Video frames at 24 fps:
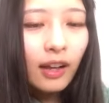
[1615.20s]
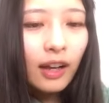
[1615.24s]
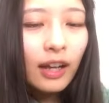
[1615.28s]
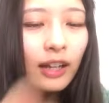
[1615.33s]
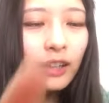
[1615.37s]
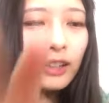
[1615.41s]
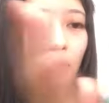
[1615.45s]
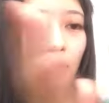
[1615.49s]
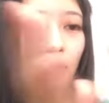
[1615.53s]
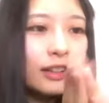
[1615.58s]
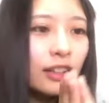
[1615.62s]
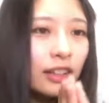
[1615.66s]

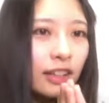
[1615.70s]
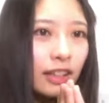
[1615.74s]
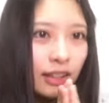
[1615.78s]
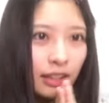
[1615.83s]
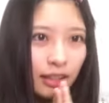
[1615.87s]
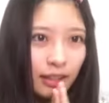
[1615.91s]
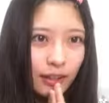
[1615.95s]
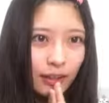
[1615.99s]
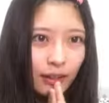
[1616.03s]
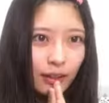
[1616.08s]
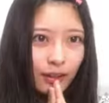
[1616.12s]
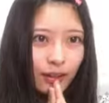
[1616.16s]
はい、というわけ
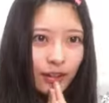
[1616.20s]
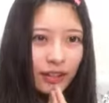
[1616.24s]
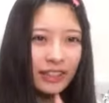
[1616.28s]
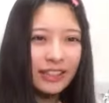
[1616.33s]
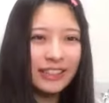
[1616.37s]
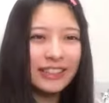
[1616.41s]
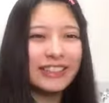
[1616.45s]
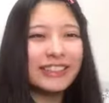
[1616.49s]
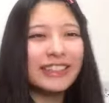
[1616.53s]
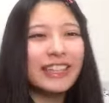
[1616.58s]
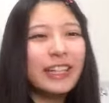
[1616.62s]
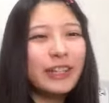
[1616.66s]
で今日は
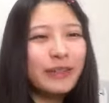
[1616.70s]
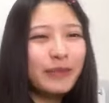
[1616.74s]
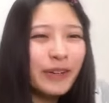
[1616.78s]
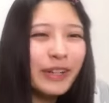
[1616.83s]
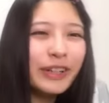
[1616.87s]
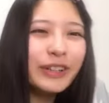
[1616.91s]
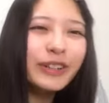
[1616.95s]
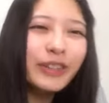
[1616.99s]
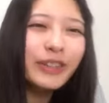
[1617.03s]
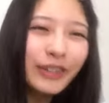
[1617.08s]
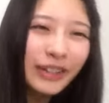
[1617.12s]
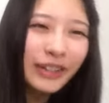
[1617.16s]
ですね、
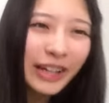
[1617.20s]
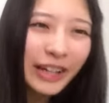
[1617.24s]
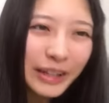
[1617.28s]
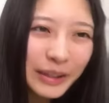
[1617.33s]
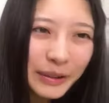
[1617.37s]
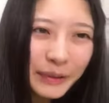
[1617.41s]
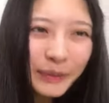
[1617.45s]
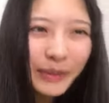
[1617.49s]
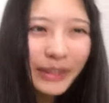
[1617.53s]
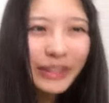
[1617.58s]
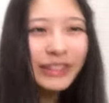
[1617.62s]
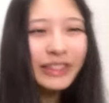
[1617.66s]
イベントがあ
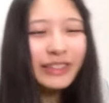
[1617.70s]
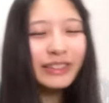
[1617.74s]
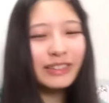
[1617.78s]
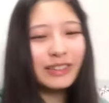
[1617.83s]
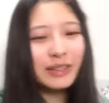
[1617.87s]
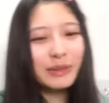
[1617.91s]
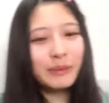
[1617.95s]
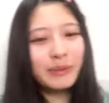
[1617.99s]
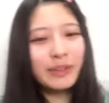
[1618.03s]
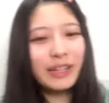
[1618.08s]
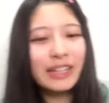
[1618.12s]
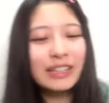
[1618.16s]
ります
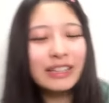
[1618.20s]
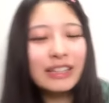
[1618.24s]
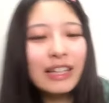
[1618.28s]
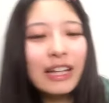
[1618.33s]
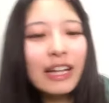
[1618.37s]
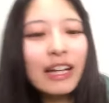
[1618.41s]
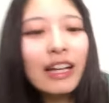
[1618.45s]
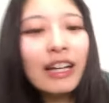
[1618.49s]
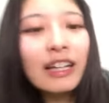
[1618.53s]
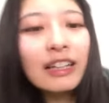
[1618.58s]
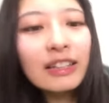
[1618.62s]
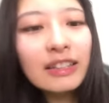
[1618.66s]
ので、皆
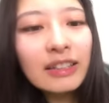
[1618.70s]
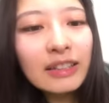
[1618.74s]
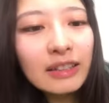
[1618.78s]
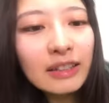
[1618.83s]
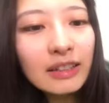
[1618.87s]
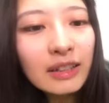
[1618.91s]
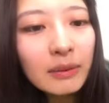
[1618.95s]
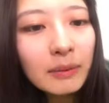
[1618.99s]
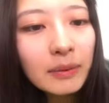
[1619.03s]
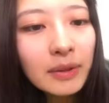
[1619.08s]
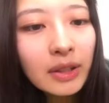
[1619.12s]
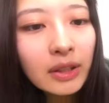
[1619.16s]
さん配
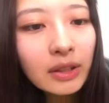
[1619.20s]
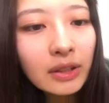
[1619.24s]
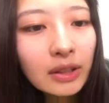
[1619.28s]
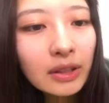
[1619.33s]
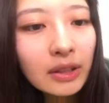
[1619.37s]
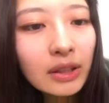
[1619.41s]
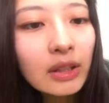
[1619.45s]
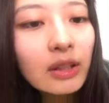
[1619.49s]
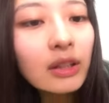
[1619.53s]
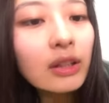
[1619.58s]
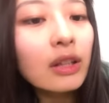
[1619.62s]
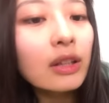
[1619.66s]
信で見てく
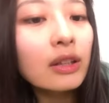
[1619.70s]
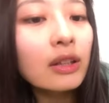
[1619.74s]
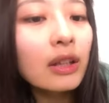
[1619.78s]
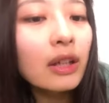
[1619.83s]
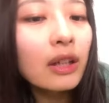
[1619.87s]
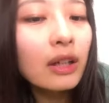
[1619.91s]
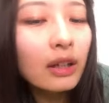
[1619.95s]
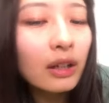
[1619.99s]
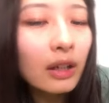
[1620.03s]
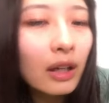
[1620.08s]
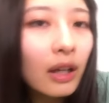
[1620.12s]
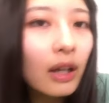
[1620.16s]
ださる
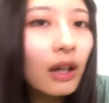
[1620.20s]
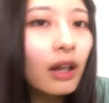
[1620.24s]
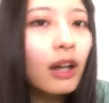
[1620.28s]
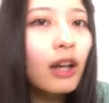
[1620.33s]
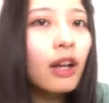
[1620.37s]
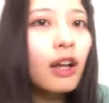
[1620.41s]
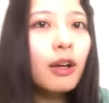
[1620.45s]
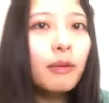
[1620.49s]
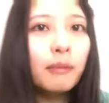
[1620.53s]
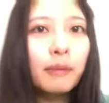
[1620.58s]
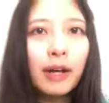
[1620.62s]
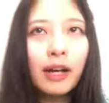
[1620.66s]
方
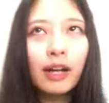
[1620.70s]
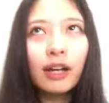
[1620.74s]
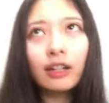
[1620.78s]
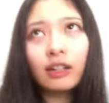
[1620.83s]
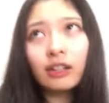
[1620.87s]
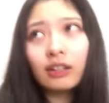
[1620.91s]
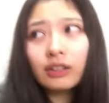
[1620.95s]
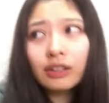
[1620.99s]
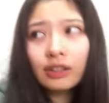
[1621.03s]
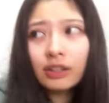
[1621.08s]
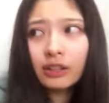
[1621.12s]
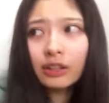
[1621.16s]
か、ま
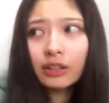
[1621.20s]
あ